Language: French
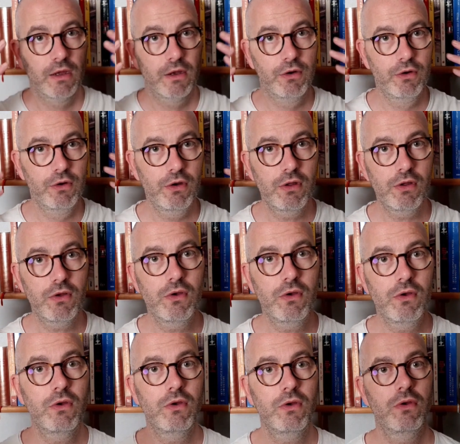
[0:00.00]

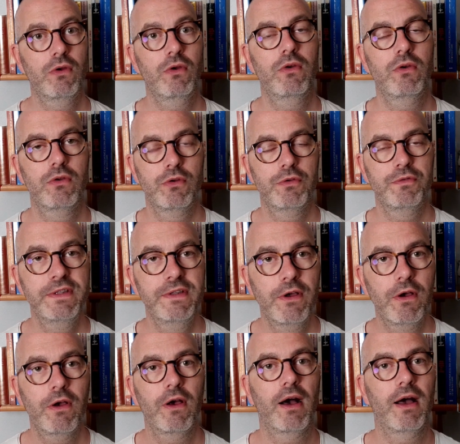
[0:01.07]
Le,
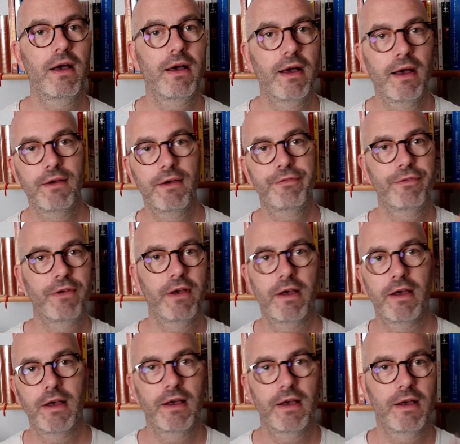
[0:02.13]
videur a,
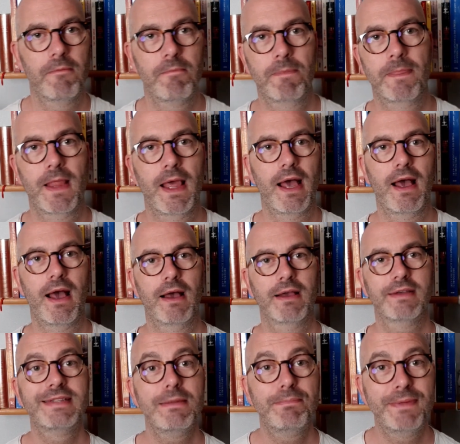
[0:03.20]
a
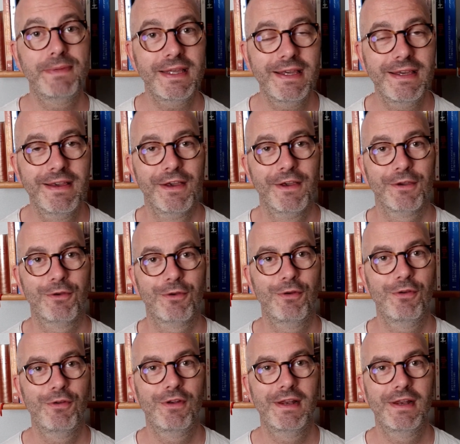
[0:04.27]
accepté
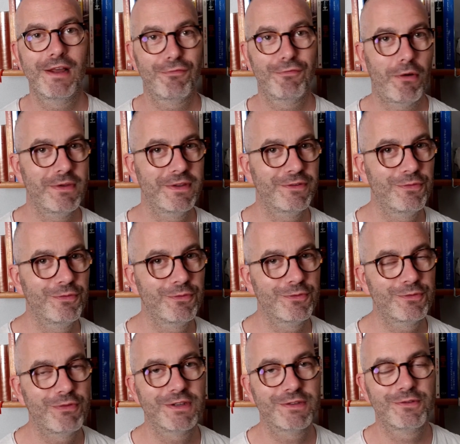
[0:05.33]
que l'information
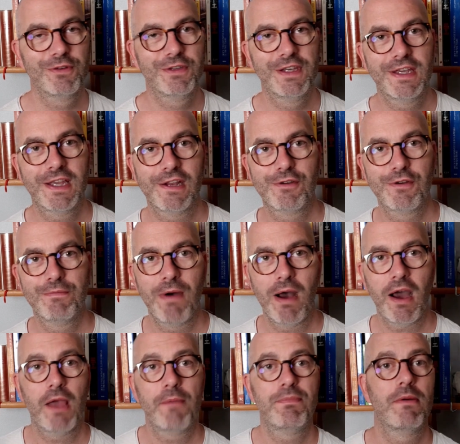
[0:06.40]
soit stockée quelque
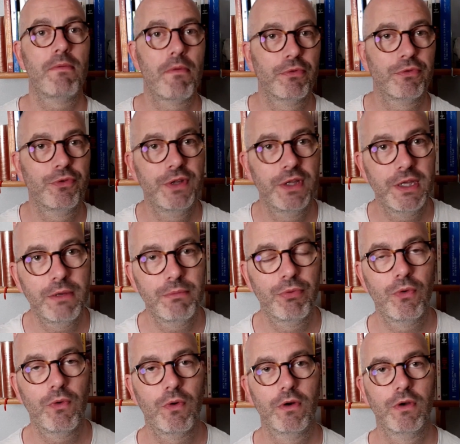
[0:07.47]
part, et puis à un moment donné,
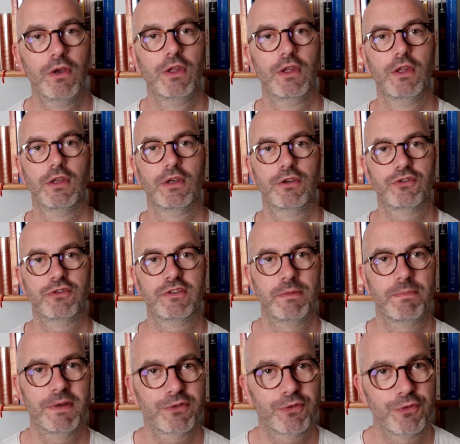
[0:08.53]
bon, je ne sais
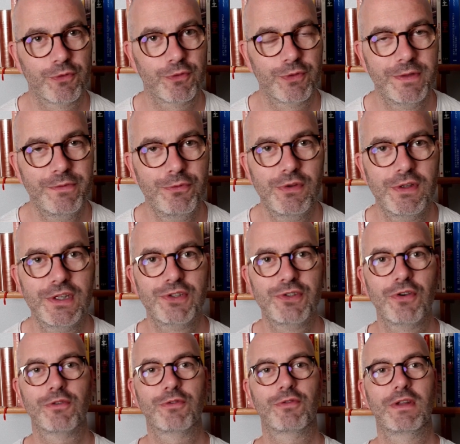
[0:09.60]
pas ce que sont devenus les
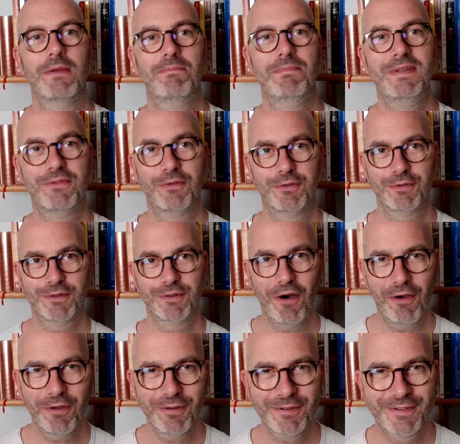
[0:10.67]
gens sur la piste de
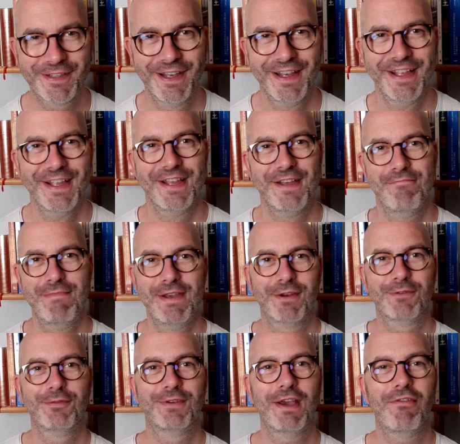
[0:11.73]
danse, mais
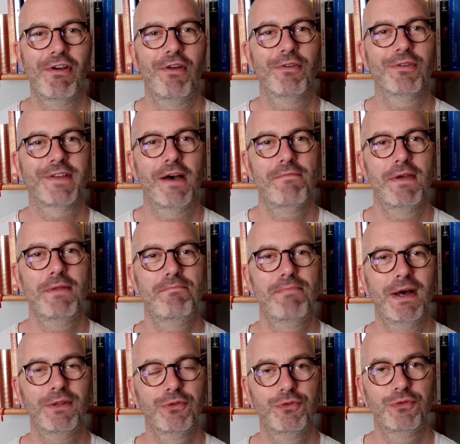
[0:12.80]
en tout cas, voilà, on se rappelle
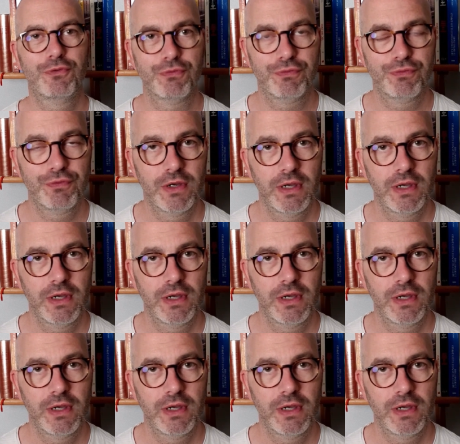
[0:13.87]
pas de tout.